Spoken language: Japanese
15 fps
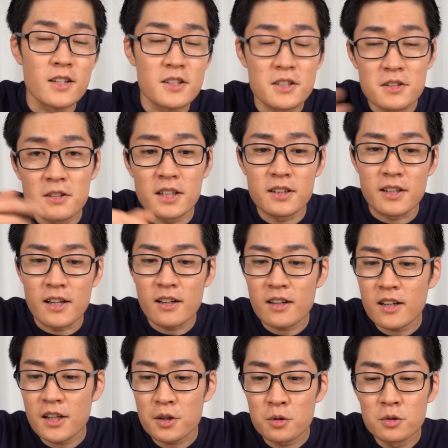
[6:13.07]
で、実は電
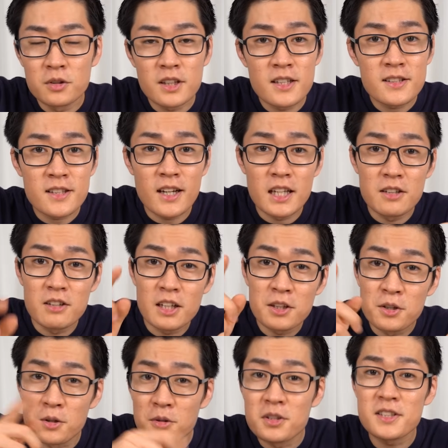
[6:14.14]
解コンデンサーには
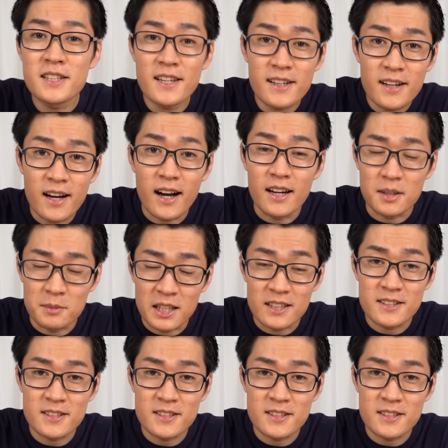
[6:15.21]
極性がありま